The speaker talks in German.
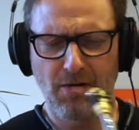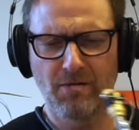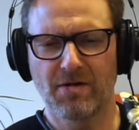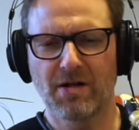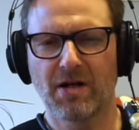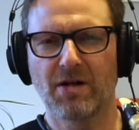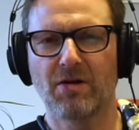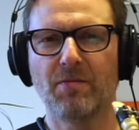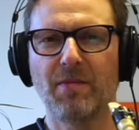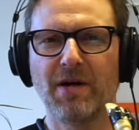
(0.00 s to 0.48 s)

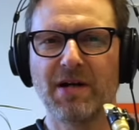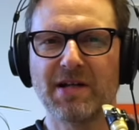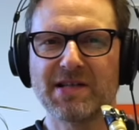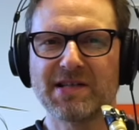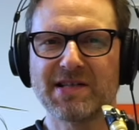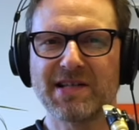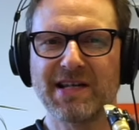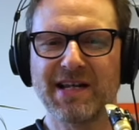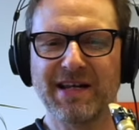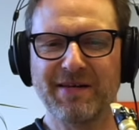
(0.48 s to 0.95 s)
Und dann nochmal
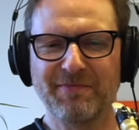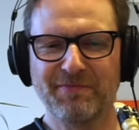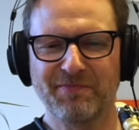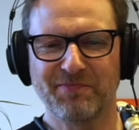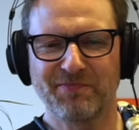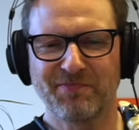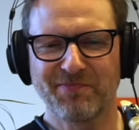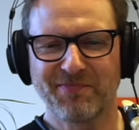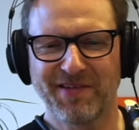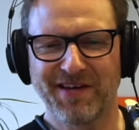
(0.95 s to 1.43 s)
in C.
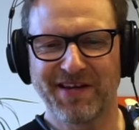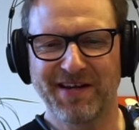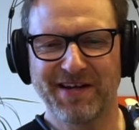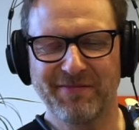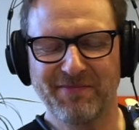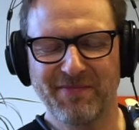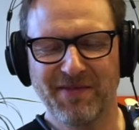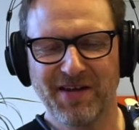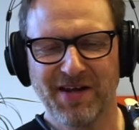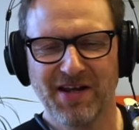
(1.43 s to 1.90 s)

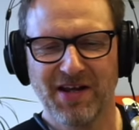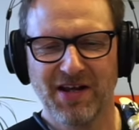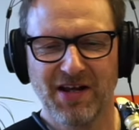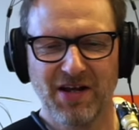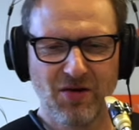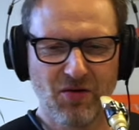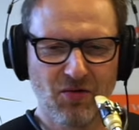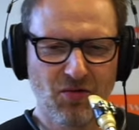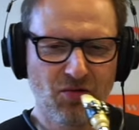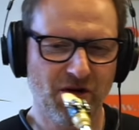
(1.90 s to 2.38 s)
Ja?
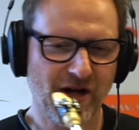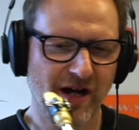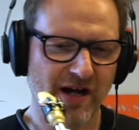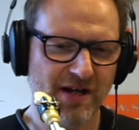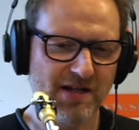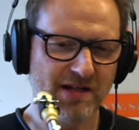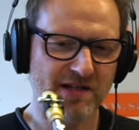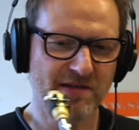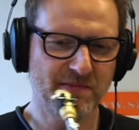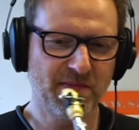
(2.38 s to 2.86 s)
Oder
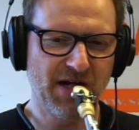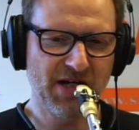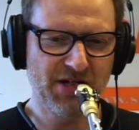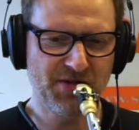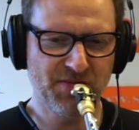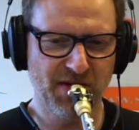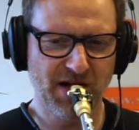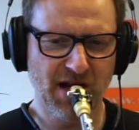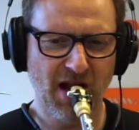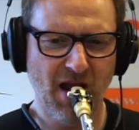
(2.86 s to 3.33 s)
anderes
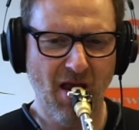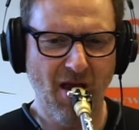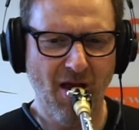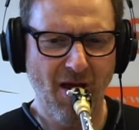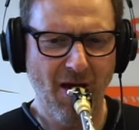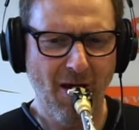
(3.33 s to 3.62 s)
Beispiel.